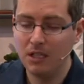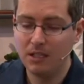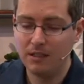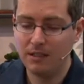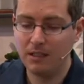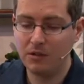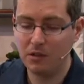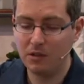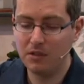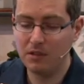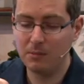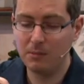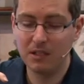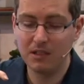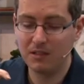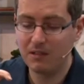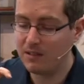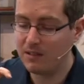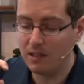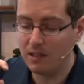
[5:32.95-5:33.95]
der sonst mit
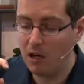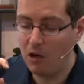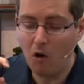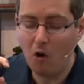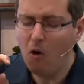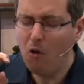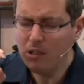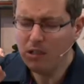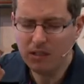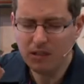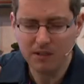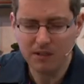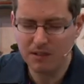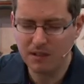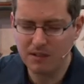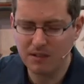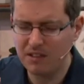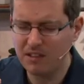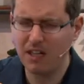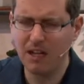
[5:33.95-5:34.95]

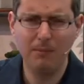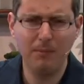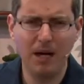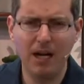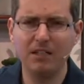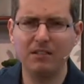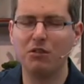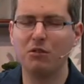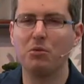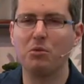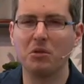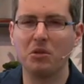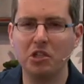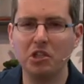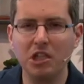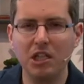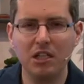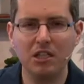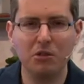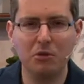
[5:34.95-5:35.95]
äußerst dramatisch
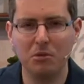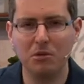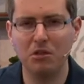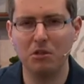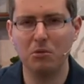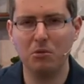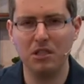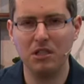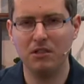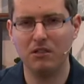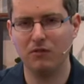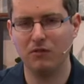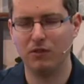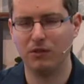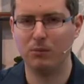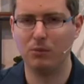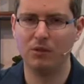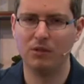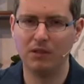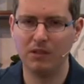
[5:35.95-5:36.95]
tragischen Geschichten
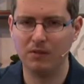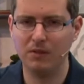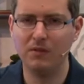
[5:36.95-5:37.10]
verbunden ist,